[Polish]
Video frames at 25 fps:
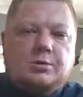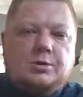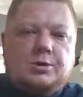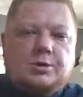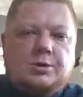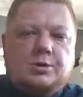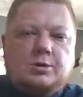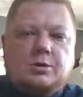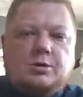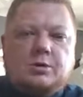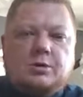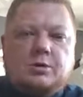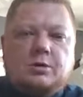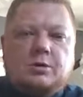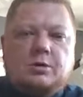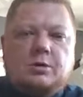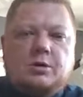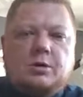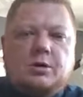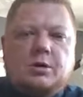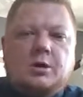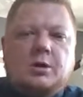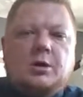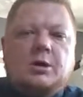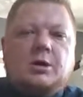I
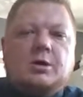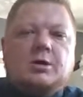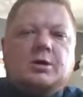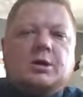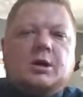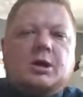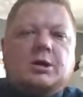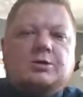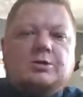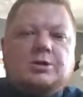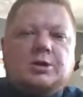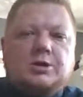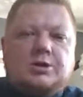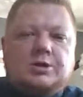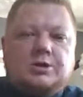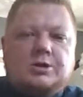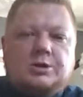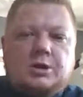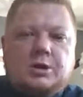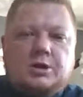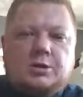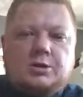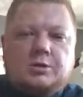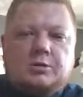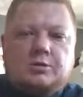oto nadszedł
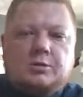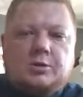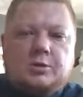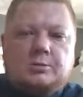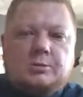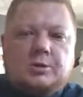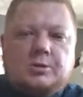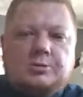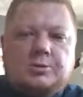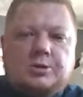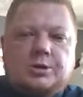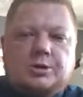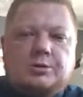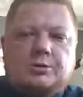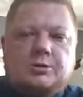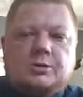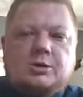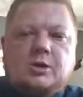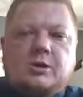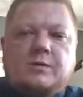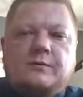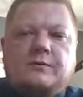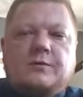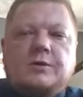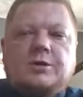dzień, który mi przyniósł
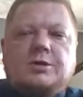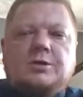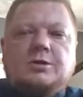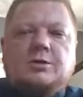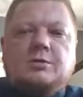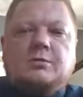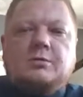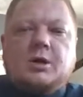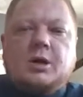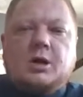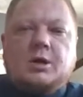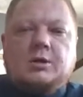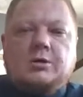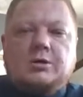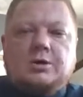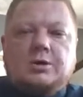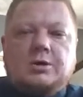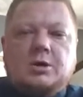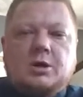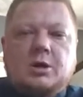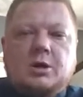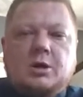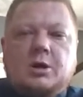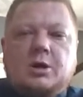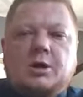najwyższą
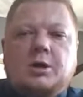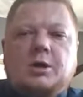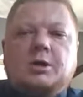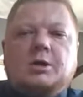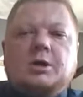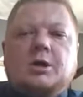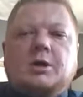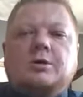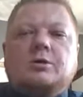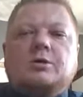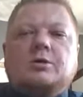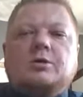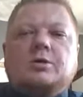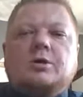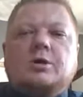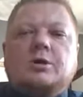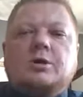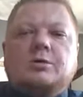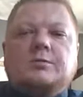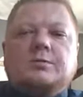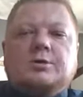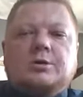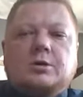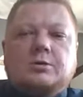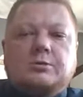radość i
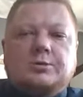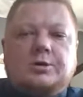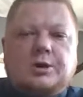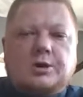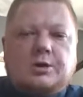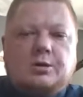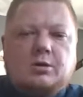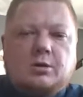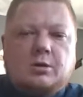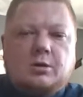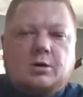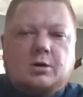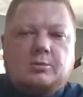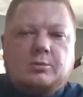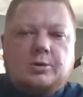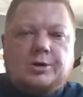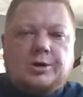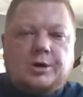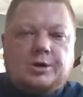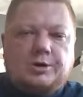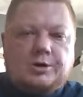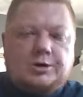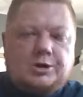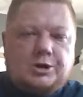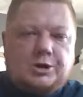najdotkliwszą niedolę
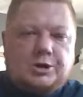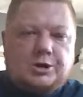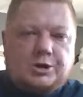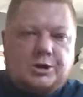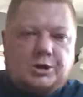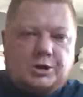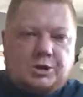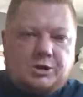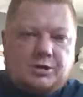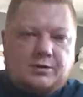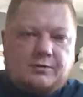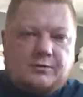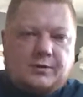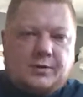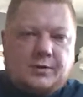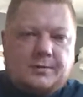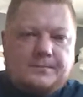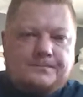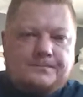mojego dzieciństwa.